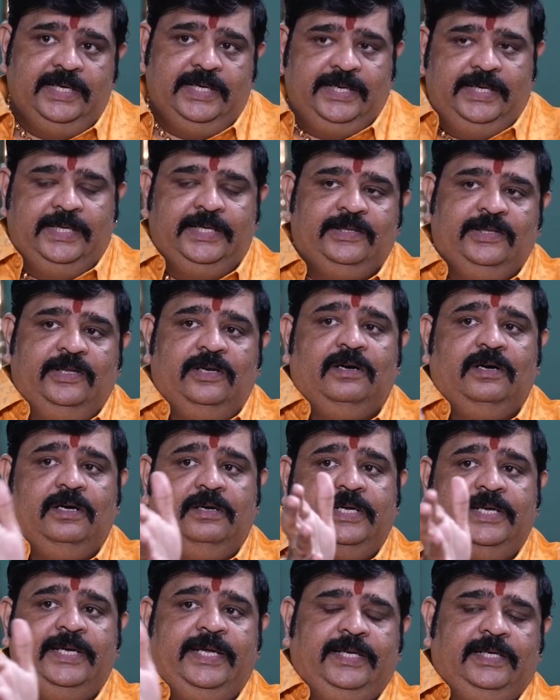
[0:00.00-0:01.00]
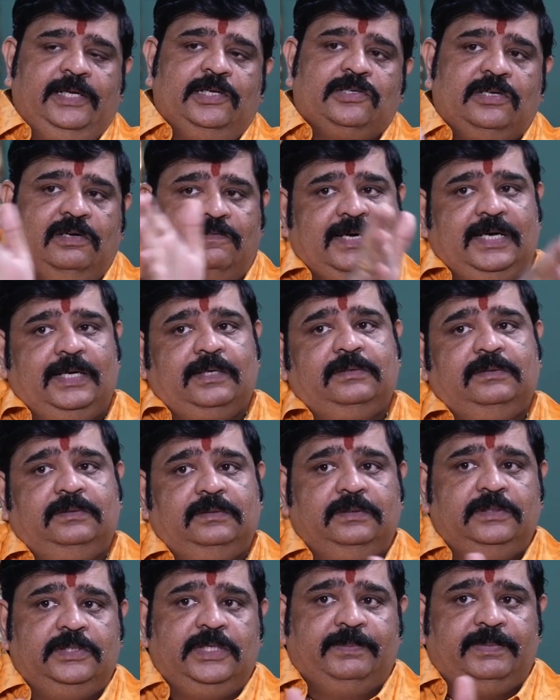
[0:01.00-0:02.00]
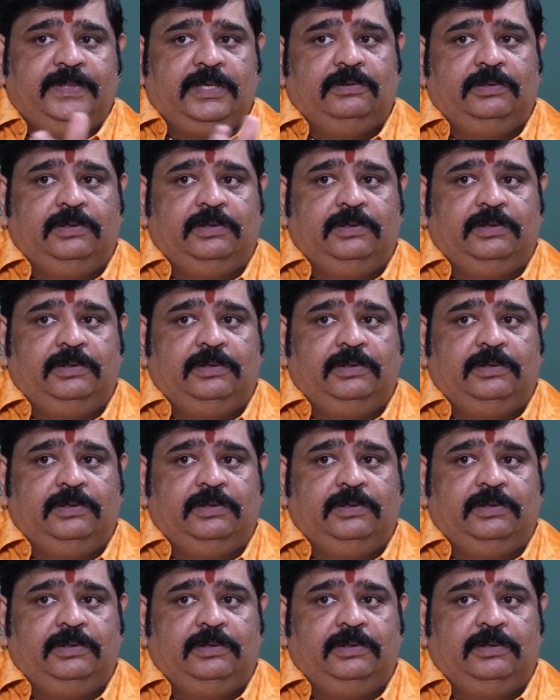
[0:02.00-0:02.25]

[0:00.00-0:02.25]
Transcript: ఈయన హిందీలో ఈయన ఇంగ్లీష్లో వాళ్ళకు చెప్తా